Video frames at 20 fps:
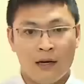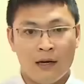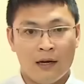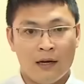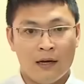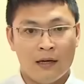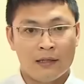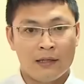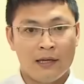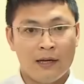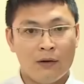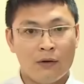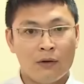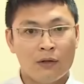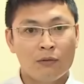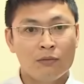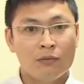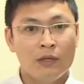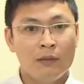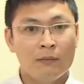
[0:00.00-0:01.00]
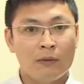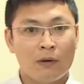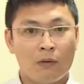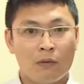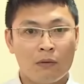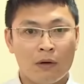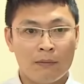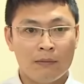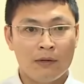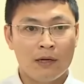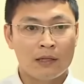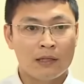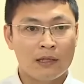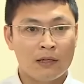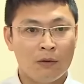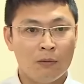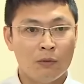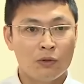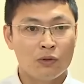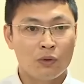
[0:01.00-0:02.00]
À, theo thông tin mà cũng nắm được
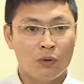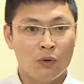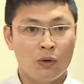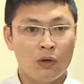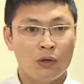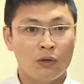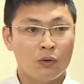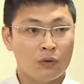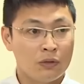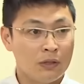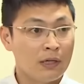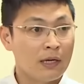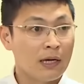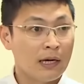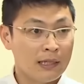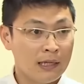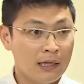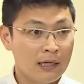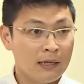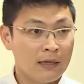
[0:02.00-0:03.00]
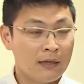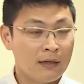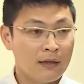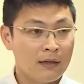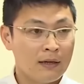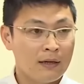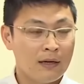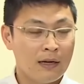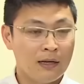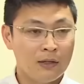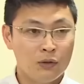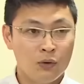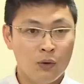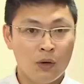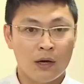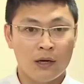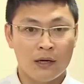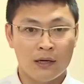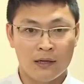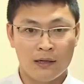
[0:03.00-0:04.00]
thì có một số tổ chức cá nhân đã
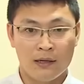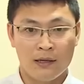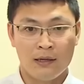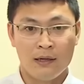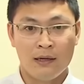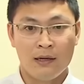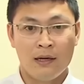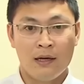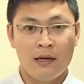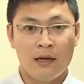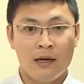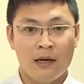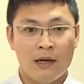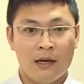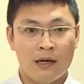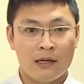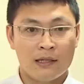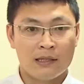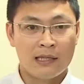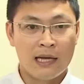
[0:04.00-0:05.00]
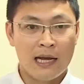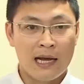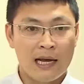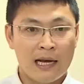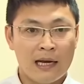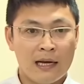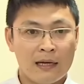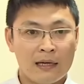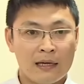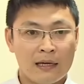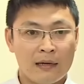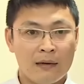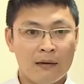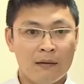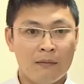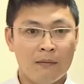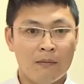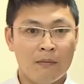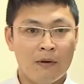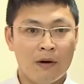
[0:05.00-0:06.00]
chuyển à, sang
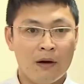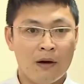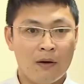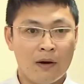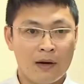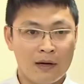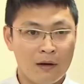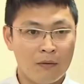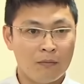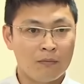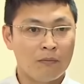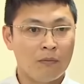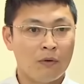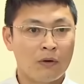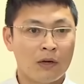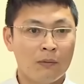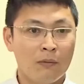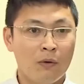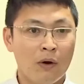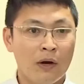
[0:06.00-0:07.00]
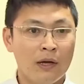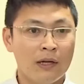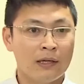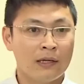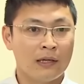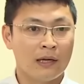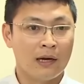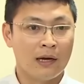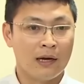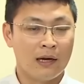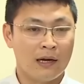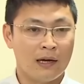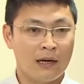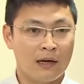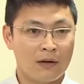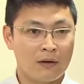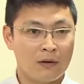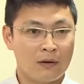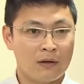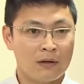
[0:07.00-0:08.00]
hoạt động một cái mô hình à,
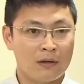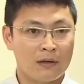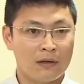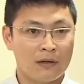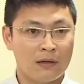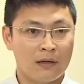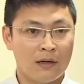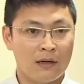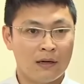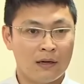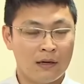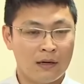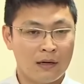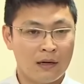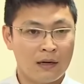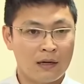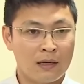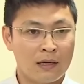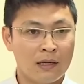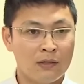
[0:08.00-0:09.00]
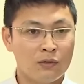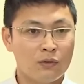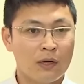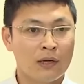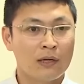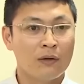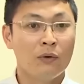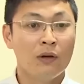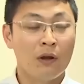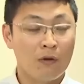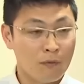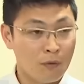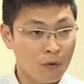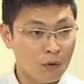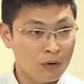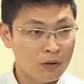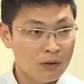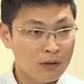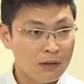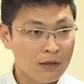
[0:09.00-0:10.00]
kinh doanh huy động
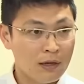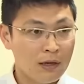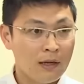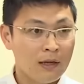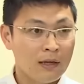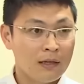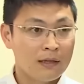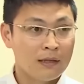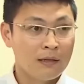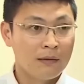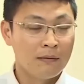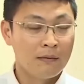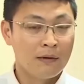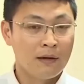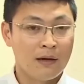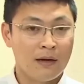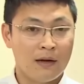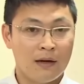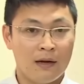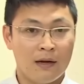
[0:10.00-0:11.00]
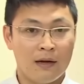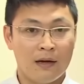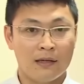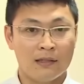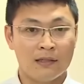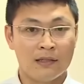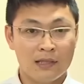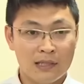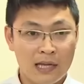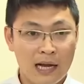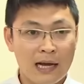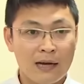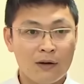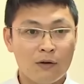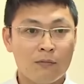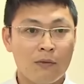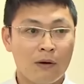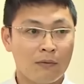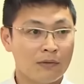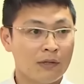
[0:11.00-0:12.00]
vốn à, dưới dạng
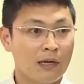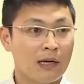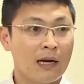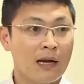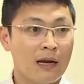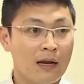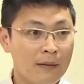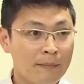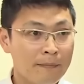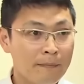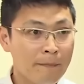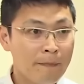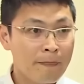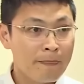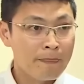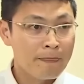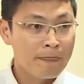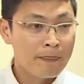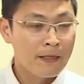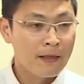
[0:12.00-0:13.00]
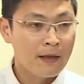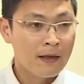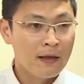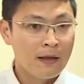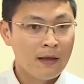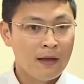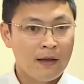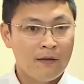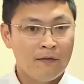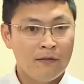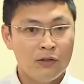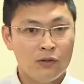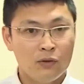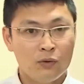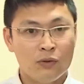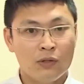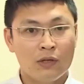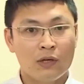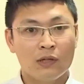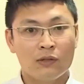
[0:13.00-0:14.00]
núp bóng dạng đa cấp ví
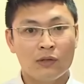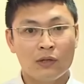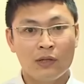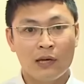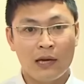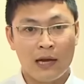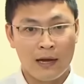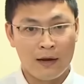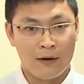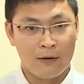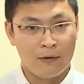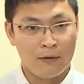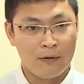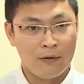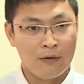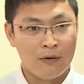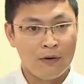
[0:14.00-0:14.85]
dụ như kinh doanh tiền ảo